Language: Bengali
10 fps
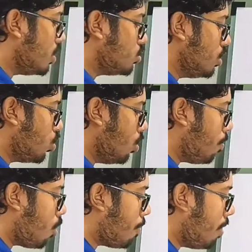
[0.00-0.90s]
যদি কোনো
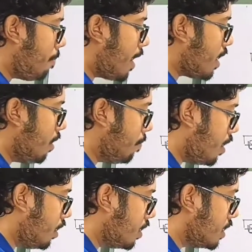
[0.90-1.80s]
প্রপার প্যাটার্ন পান
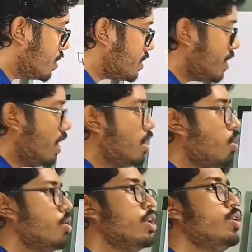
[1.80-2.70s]
সেটা
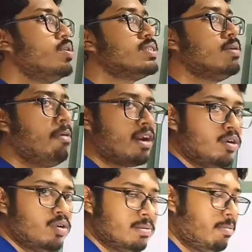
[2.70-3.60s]
কন্টিনিউয়েশন প্যাটার্নও
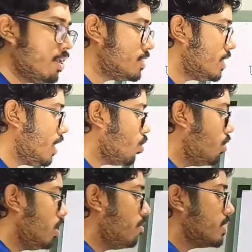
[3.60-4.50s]
হতে পারে সেটা কোনো
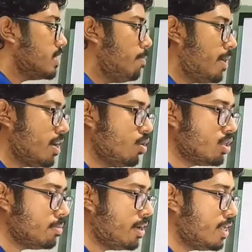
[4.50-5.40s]
রিভার্সাল প্যাটার্নও হতে
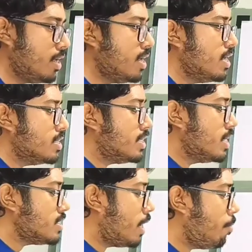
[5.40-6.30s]
পারে সেটা
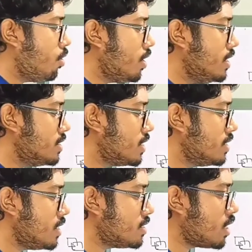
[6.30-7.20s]
সাপোর্ট
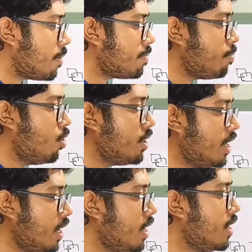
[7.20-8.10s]
রেজিস্টেন্সের সাপোর্টে
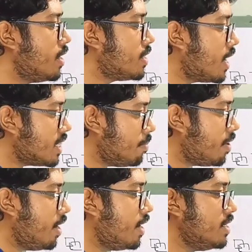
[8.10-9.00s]
থাকতে পারে
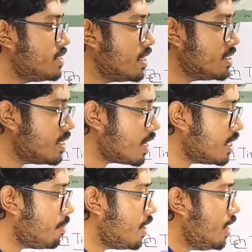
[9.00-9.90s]
রেজিস্ট্যান্সে থাকতে
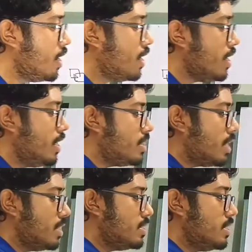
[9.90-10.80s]
পারে ইত্যাদি
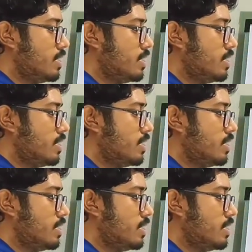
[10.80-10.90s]
জিনিস